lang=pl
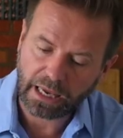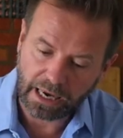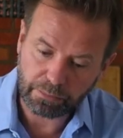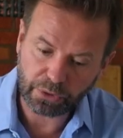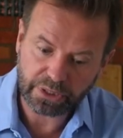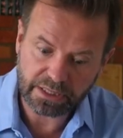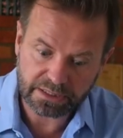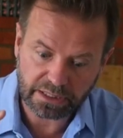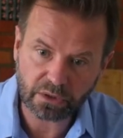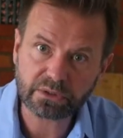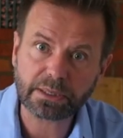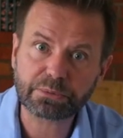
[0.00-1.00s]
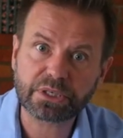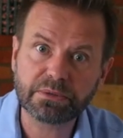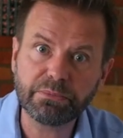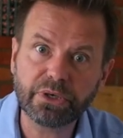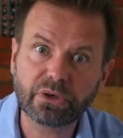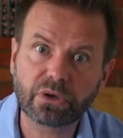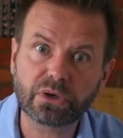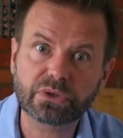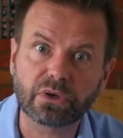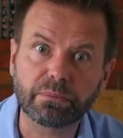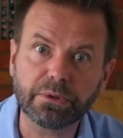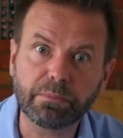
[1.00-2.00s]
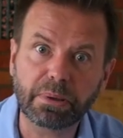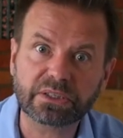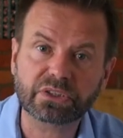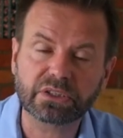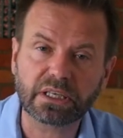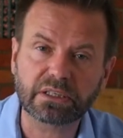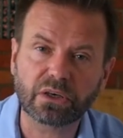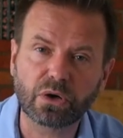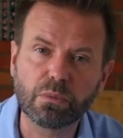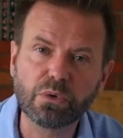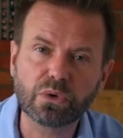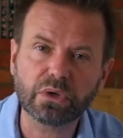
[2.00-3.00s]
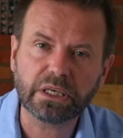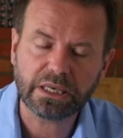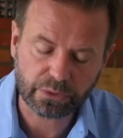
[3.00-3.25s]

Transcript: albo kiedy zagląda przez mikroskop i patrzy na te komórki,